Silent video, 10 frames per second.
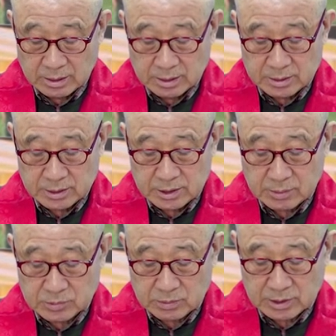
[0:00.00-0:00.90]

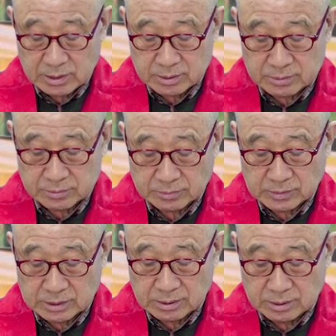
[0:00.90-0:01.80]
CM 리베는
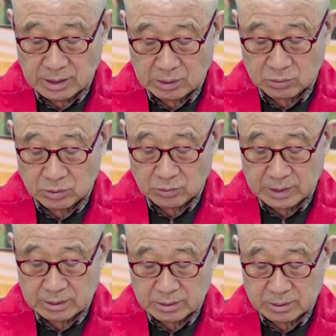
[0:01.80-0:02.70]
그
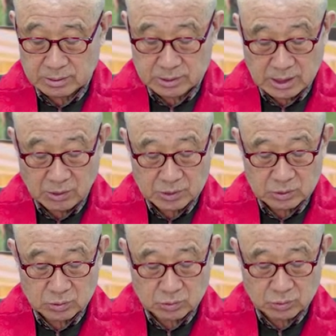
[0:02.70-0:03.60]
앙코르왓 등
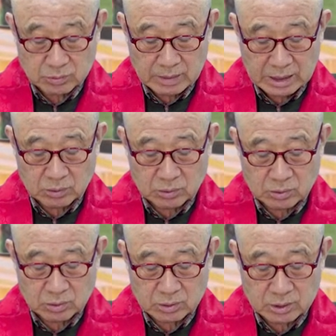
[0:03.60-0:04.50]
사원군
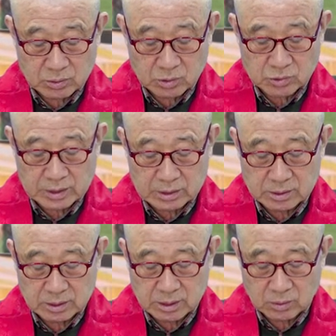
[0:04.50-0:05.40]
말고도 큰 호수가
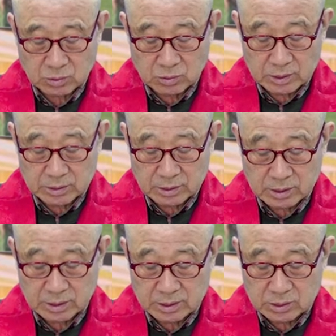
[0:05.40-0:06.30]
있는데 오후에는
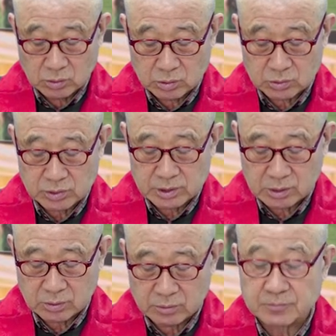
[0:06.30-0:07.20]
대개 이 호수를
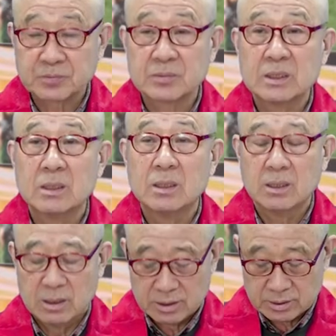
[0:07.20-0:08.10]
찾고
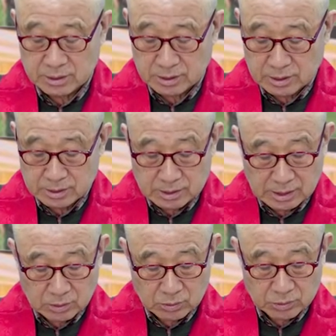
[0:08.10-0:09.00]
저녁에는 이제
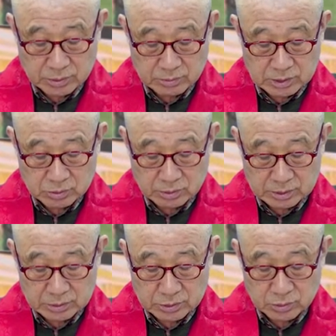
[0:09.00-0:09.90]
앙코르의
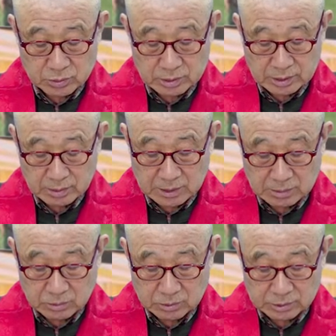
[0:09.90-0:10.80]
미술한 쇼를
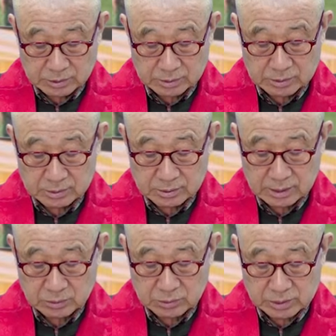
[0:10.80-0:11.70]
관람함으로써
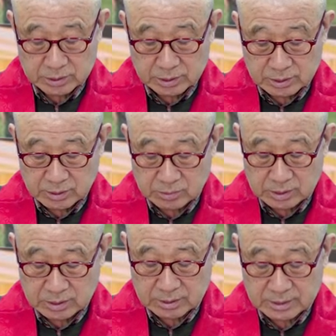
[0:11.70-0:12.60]
하루 일정이
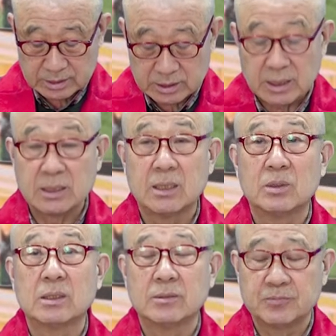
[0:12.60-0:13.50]
끝납니다. 그러니까 쉽게
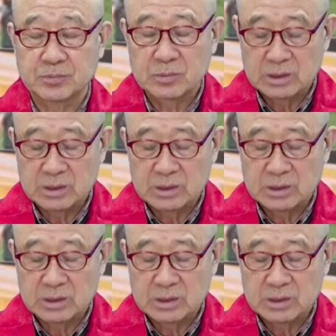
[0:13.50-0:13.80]
얘기하면은